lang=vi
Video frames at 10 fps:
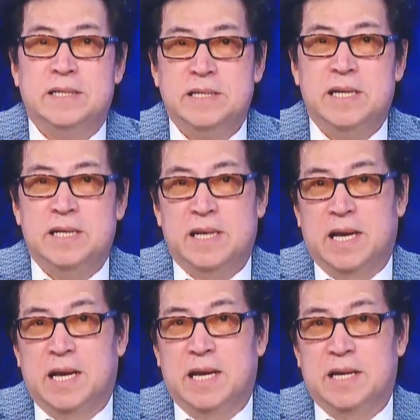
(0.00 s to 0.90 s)
thì dĩ nhiên
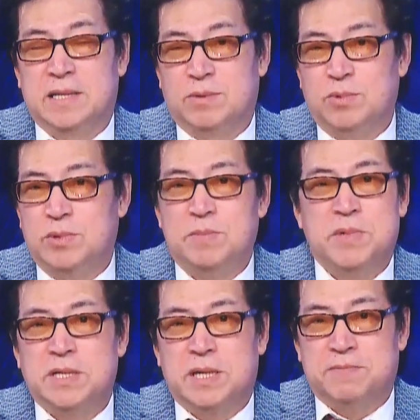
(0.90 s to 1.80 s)
là tổng thống Trump rất